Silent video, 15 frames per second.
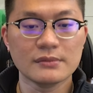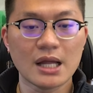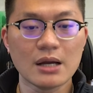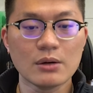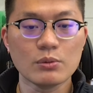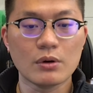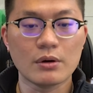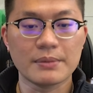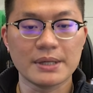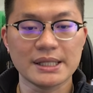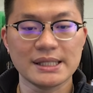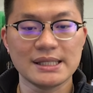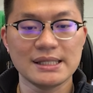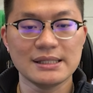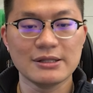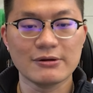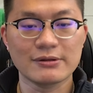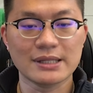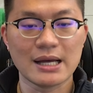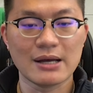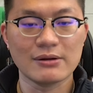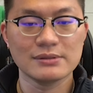当我们移
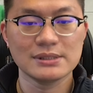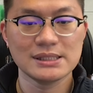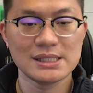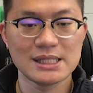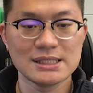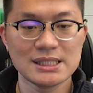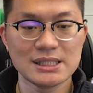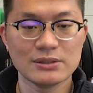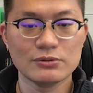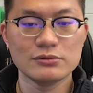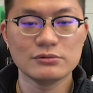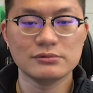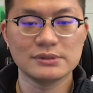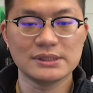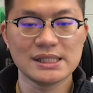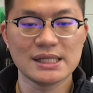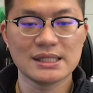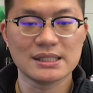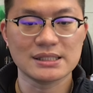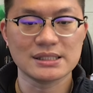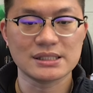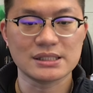动到接近物
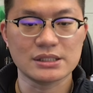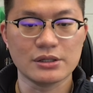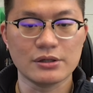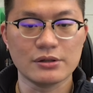件的时